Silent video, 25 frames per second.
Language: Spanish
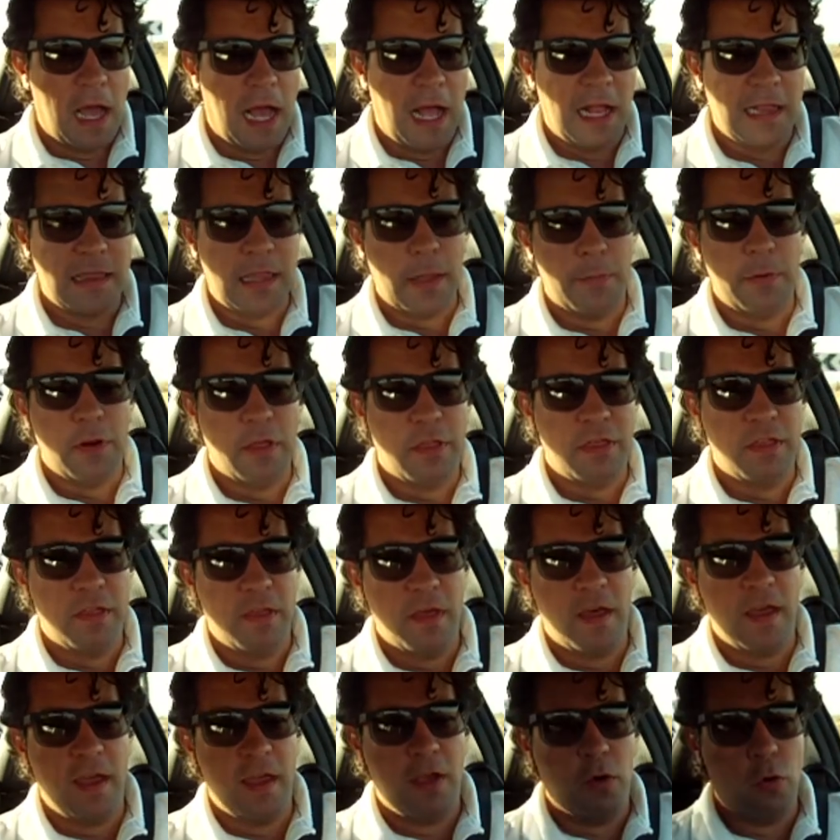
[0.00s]
A alta
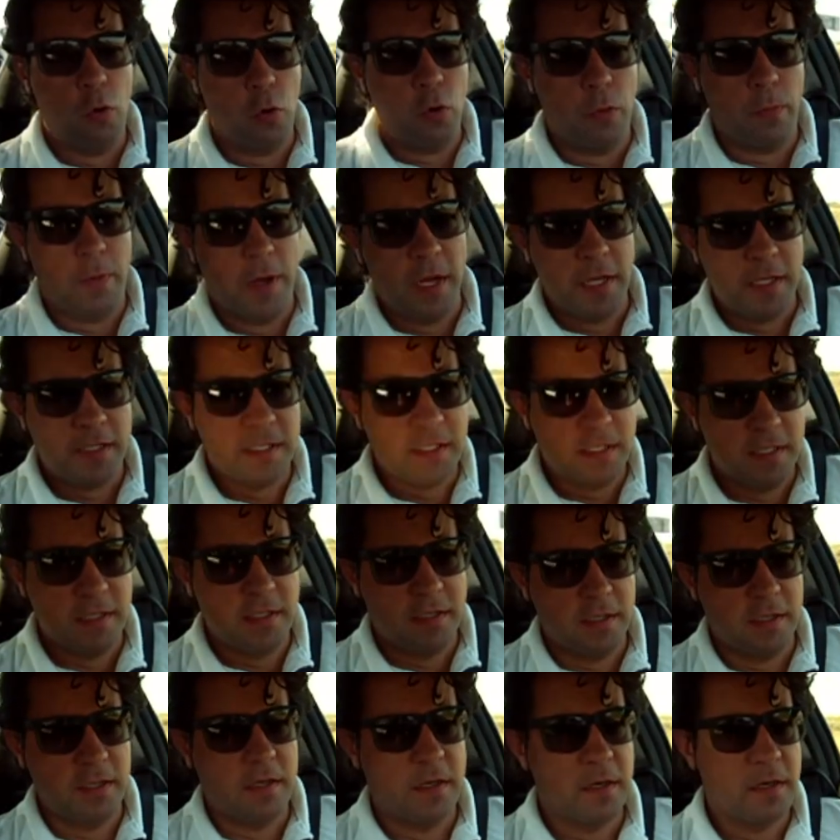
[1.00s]
velocidad en curvas,
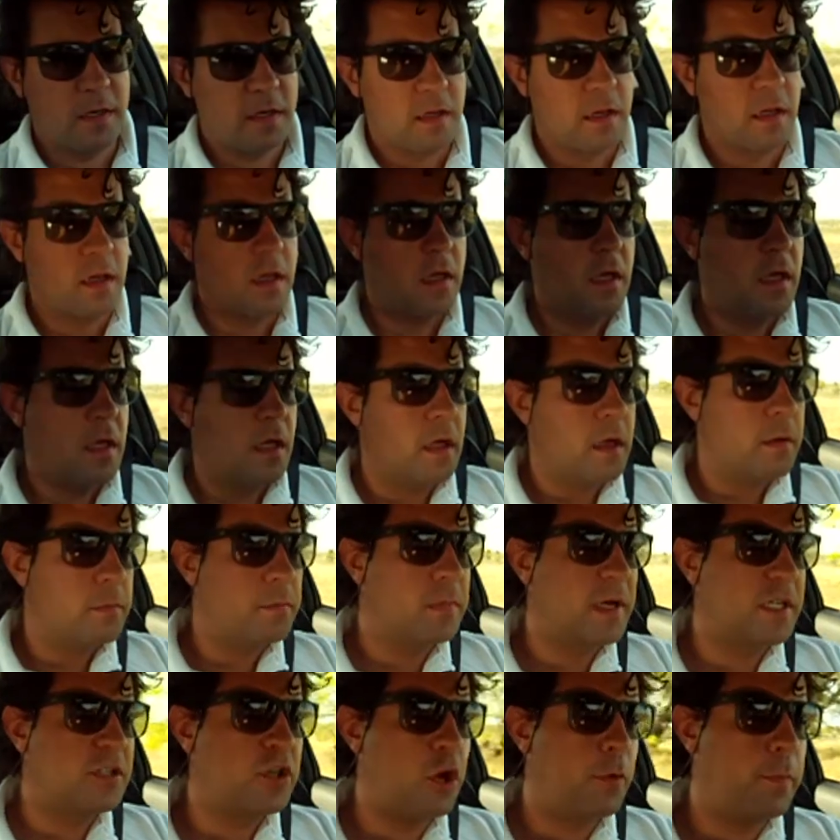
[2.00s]

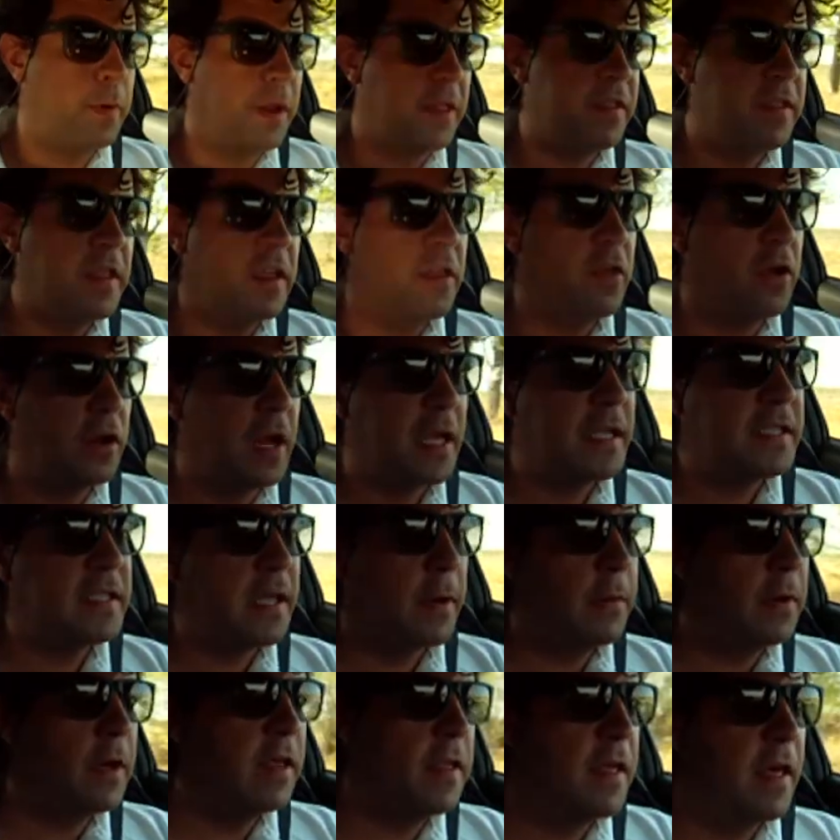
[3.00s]
me ha sorprendido la
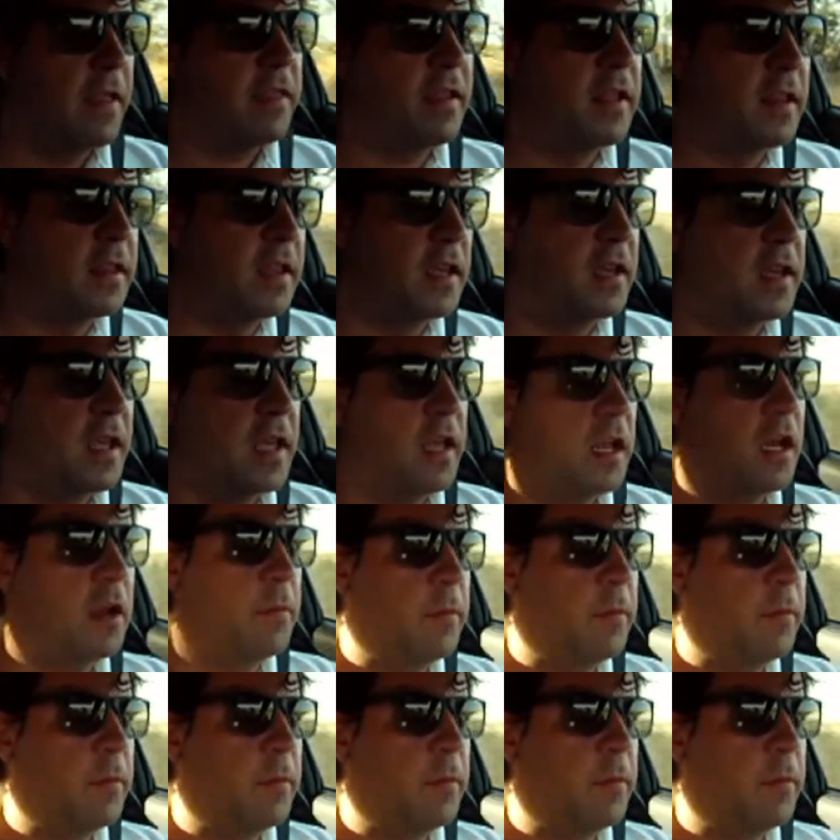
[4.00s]
estabilidad que tiene